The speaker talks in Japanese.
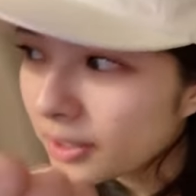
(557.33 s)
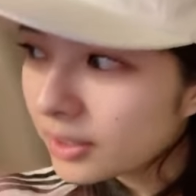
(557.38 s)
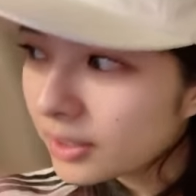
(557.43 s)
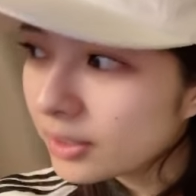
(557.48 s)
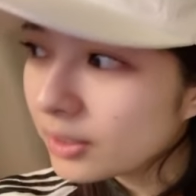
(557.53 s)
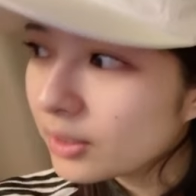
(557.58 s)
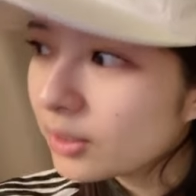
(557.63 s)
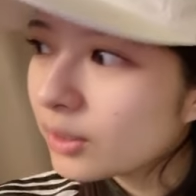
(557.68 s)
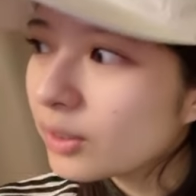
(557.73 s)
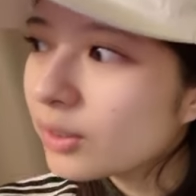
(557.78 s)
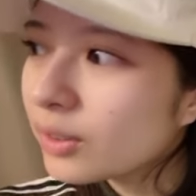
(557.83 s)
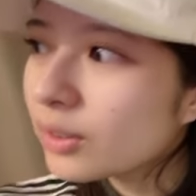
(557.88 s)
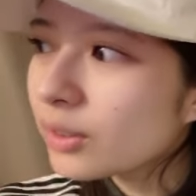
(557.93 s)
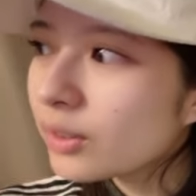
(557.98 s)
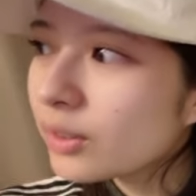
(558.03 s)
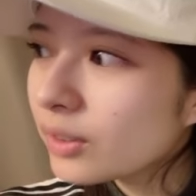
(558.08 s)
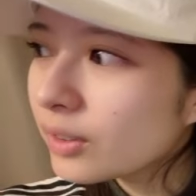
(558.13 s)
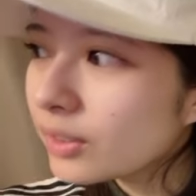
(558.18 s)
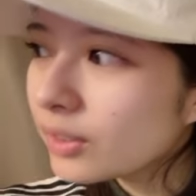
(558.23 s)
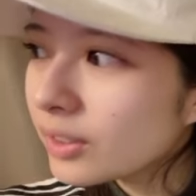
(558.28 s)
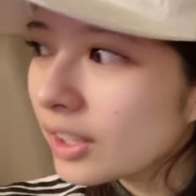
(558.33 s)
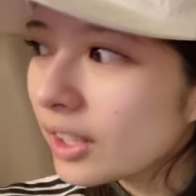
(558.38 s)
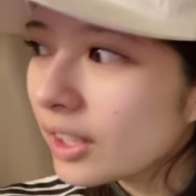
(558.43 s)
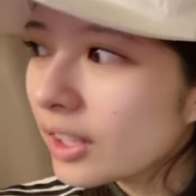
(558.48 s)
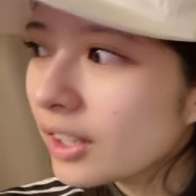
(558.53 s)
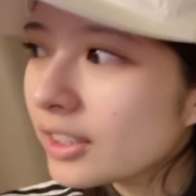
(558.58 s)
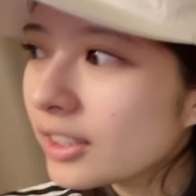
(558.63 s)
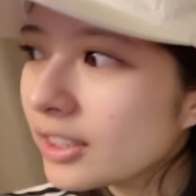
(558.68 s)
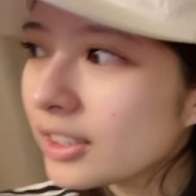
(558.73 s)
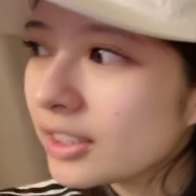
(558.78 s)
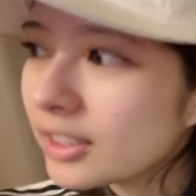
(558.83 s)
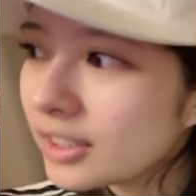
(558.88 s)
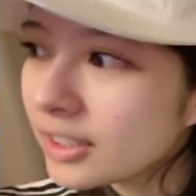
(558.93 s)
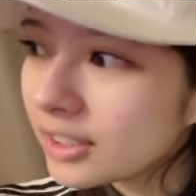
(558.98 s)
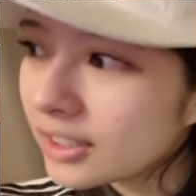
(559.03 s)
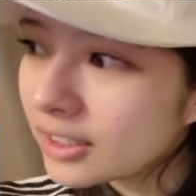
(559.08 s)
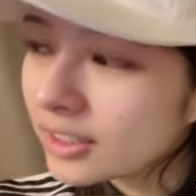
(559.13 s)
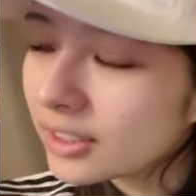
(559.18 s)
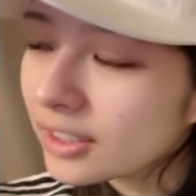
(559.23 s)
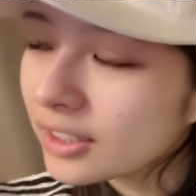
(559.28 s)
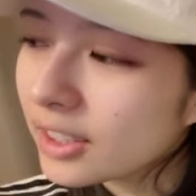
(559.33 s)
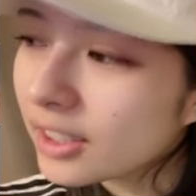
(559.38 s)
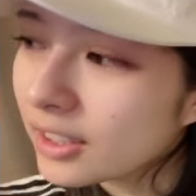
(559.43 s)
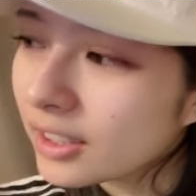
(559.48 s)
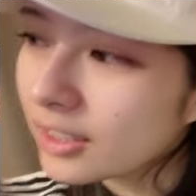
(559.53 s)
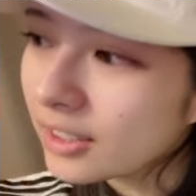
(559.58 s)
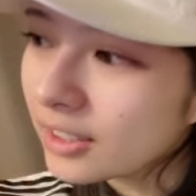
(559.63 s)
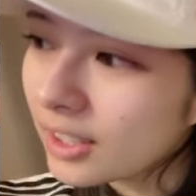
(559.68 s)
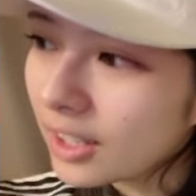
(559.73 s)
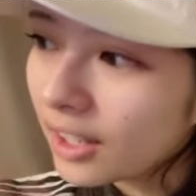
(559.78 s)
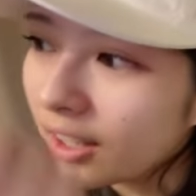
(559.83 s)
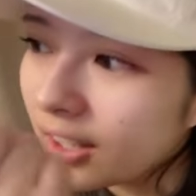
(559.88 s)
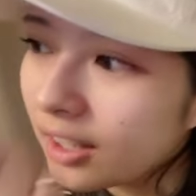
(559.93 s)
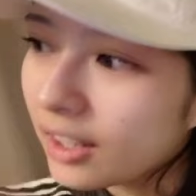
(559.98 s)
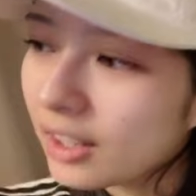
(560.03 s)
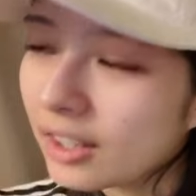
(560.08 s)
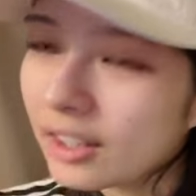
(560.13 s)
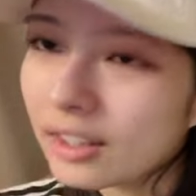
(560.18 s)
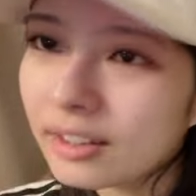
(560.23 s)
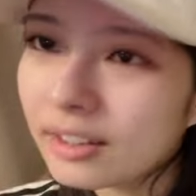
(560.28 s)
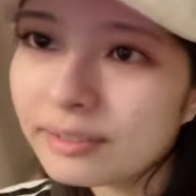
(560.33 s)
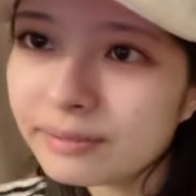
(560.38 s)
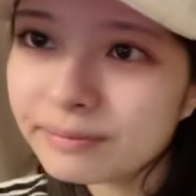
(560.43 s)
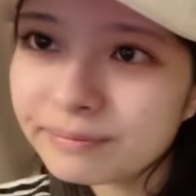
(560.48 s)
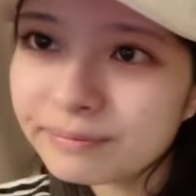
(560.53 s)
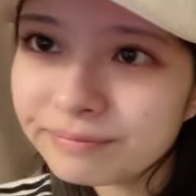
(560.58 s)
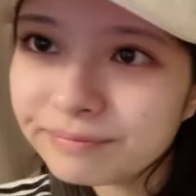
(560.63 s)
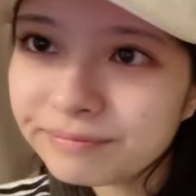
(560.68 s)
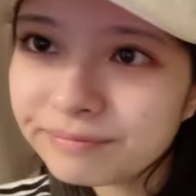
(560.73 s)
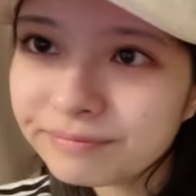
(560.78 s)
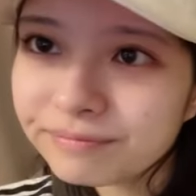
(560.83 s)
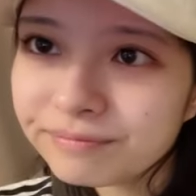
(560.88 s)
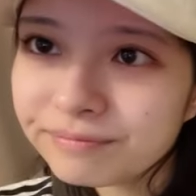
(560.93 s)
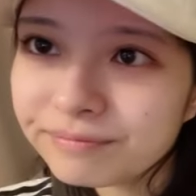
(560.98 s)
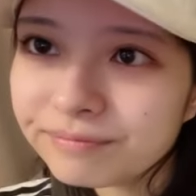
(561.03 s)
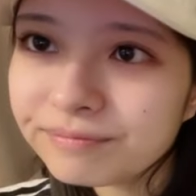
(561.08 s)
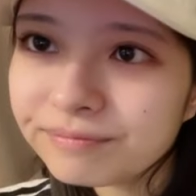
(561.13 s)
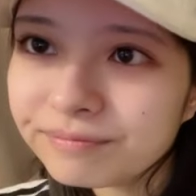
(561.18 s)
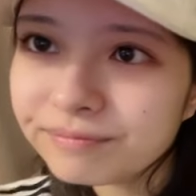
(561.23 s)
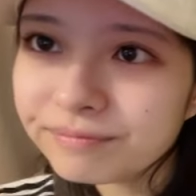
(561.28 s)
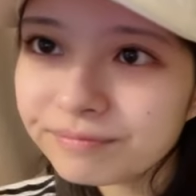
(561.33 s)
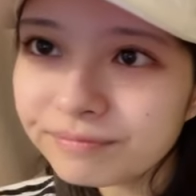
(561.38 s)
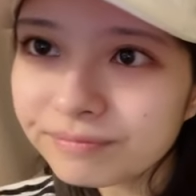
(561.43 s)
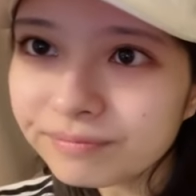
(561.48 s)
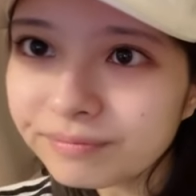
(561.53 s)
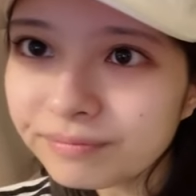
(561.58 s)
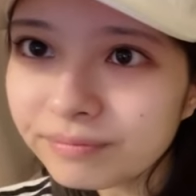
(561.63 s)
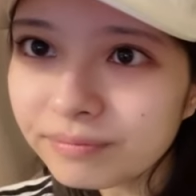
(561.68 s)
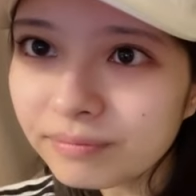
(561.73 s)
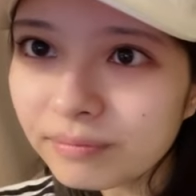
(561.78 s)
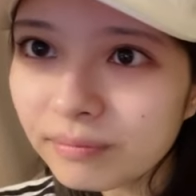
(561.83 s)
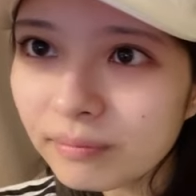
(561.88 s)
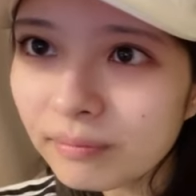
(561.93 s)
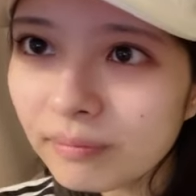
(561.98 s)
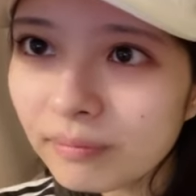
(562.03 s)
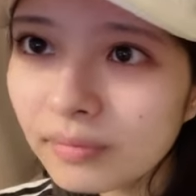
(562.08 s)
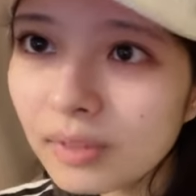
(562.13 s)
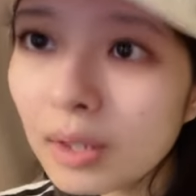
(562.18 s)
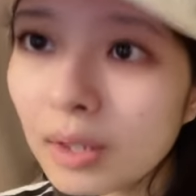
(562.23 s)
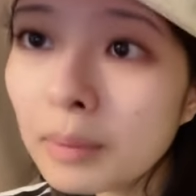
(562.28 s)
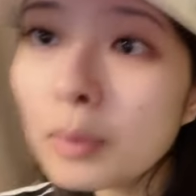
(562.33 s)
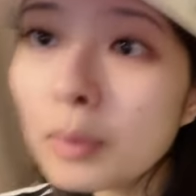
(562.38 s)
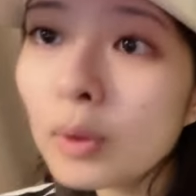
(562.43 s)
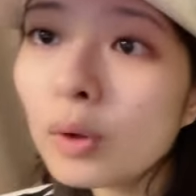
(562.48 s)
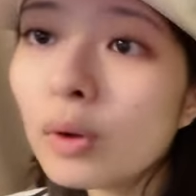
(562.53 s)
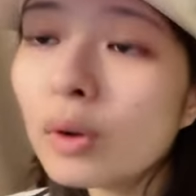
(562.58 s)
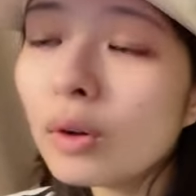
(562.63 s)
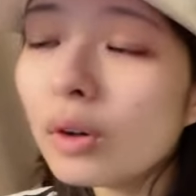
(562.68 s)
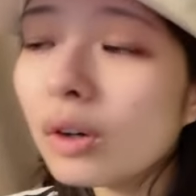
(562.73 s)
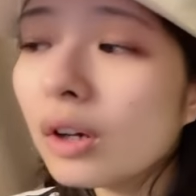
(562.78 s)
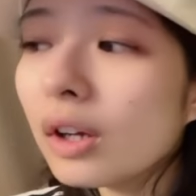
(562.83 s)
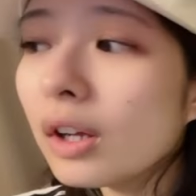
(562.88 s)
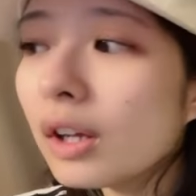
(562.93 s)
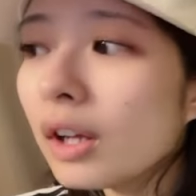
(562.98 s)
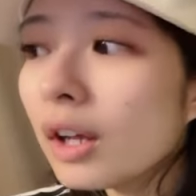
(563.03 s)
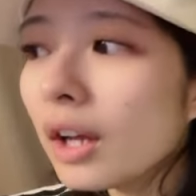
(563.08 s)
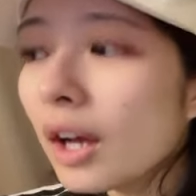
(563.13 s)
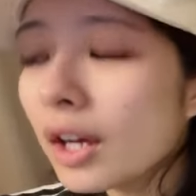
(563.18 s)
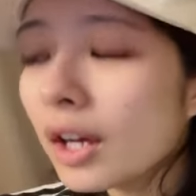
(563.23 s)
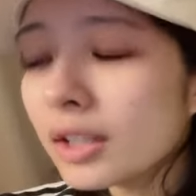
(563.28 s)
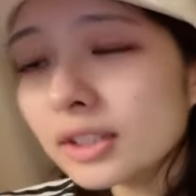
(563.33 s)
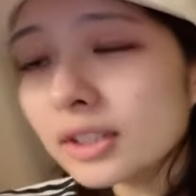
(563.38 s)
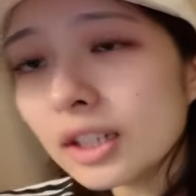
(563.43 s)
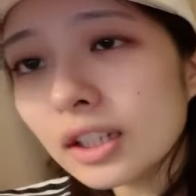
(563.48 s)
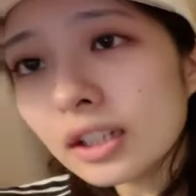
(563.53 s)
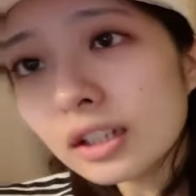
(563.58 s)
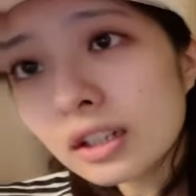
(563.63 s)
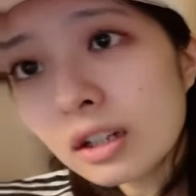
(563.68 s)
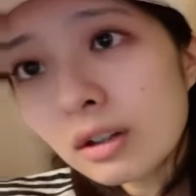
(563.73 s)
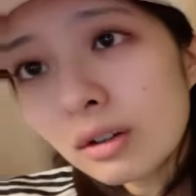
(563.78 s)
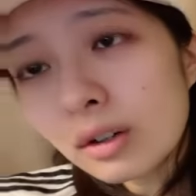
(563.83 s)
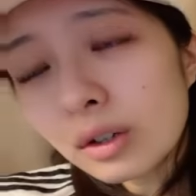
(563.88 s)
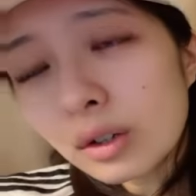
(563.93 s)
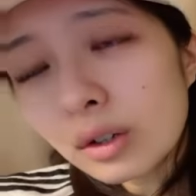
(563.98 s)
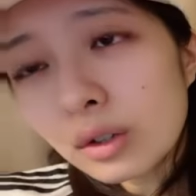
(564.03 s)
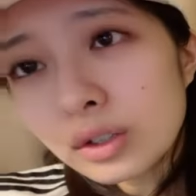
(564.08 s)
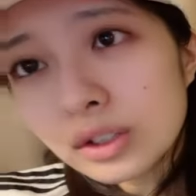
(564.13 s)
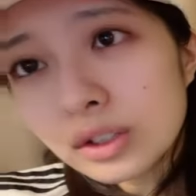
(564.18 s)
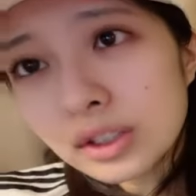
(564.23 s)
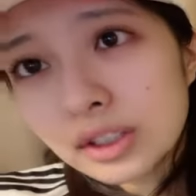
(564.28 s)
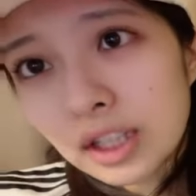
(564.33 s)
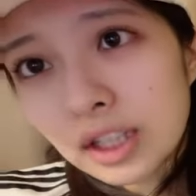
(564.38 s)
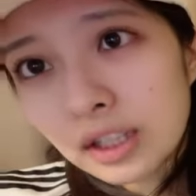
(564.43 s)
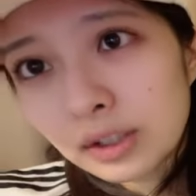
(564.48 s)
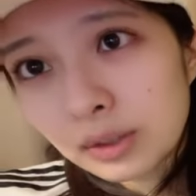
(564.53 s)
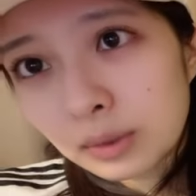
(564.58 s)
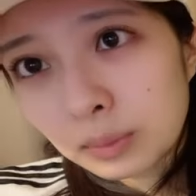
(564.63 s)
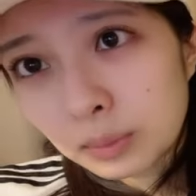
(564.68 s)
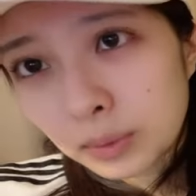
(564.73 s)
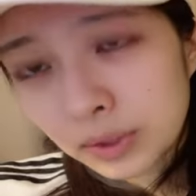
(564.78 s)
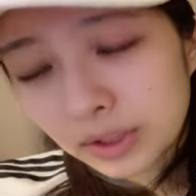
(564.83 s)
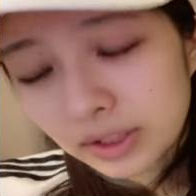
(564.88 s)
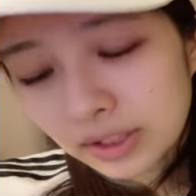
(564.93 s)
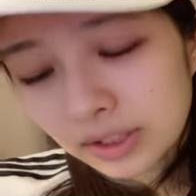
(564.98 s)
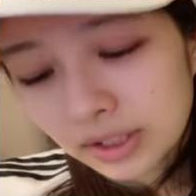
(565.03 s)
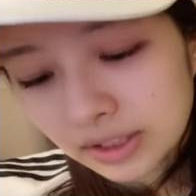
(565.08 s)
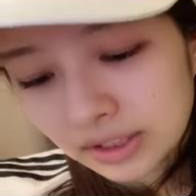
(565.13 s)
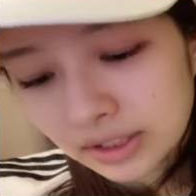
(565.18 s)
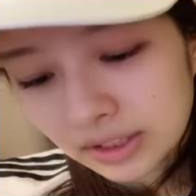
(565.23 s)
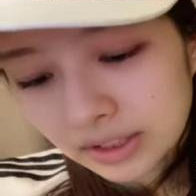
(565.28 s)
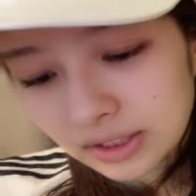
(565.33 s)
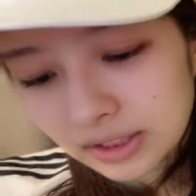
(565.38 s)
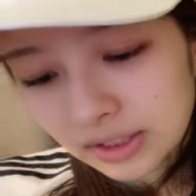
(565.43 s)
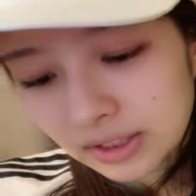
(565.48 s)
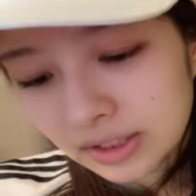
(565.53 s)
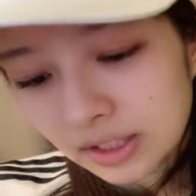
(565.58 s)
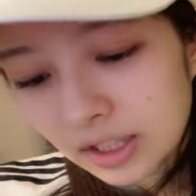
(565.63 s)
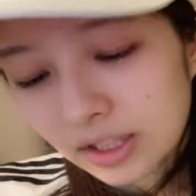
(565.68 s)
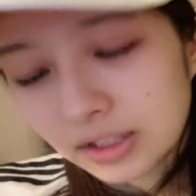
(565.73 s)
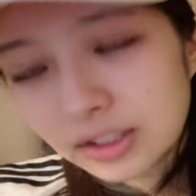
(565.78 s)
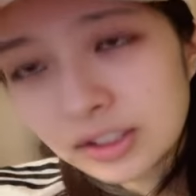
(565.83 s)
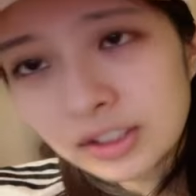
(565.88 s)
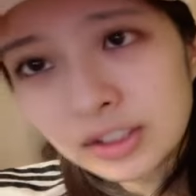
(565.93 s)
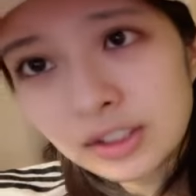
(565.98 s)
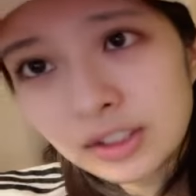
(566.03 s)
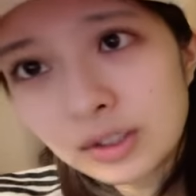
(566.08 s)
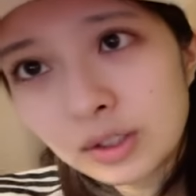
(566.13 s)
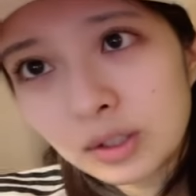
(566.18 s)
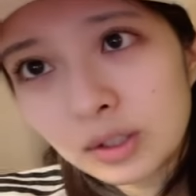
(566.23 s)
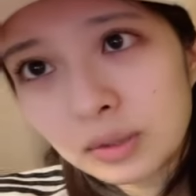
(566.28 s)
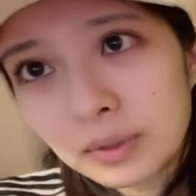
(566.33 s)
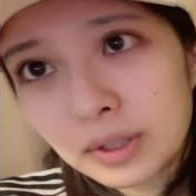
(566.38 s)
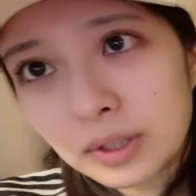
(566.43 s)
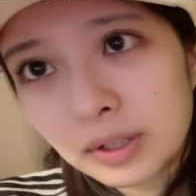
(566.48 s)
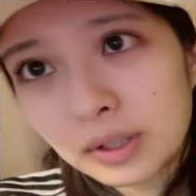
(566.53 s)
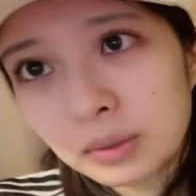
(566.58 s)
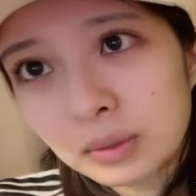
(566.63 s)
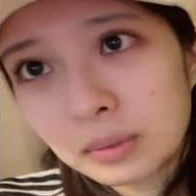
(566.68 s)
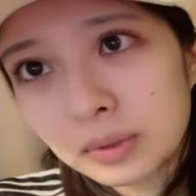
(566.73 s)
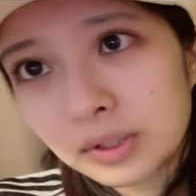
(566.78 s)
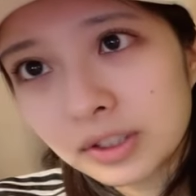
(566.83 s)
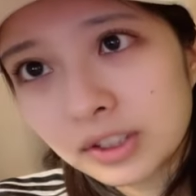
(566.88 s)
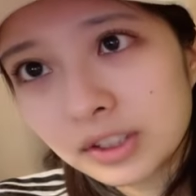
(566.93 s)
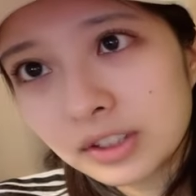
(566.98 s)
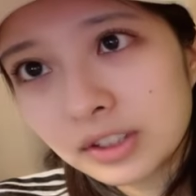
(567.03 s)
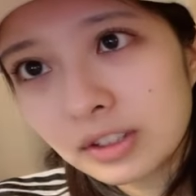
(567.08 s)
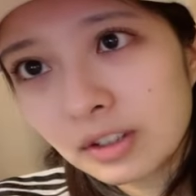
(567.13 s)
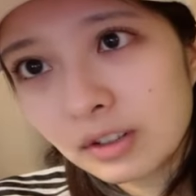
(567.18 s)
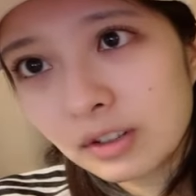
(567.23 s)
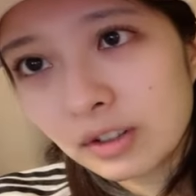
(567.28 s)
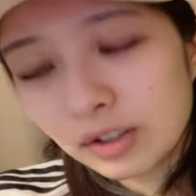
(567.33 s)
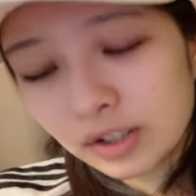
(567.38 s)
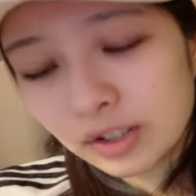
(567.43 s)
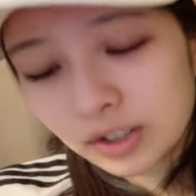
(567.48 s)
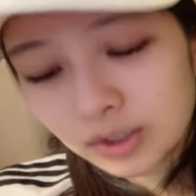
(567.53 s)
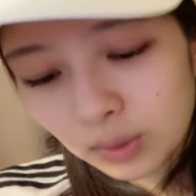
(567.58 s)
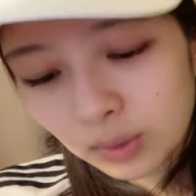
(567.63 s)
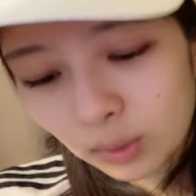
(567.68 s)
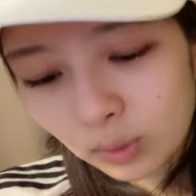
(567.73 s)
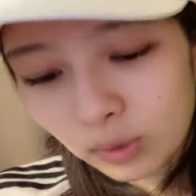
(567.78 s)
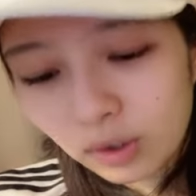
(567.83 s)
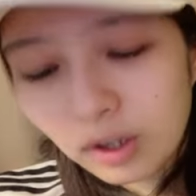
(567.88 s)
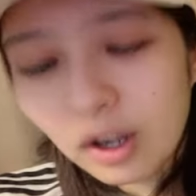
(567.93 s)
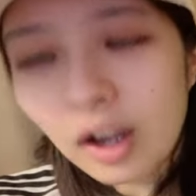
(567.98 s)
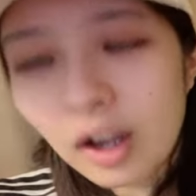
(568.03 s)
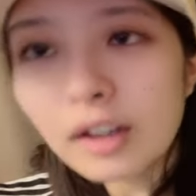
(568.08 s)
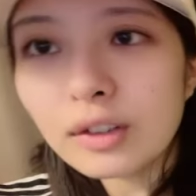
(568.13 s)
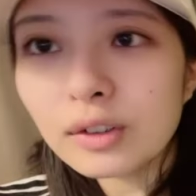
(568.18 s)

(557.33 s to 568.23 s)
それは来てくれてる人もあのいましたよ実際にいたけどでもなんかこう顔見るとなんかもうちょっと私のファンはいると思ったんですよ